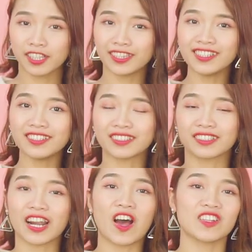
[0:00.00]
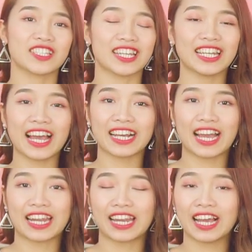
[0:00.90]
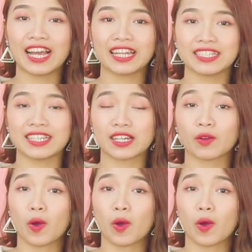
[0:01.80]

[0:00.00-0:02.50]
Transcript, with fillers: Thứ tư, đó chính là khả năng ngăn chặn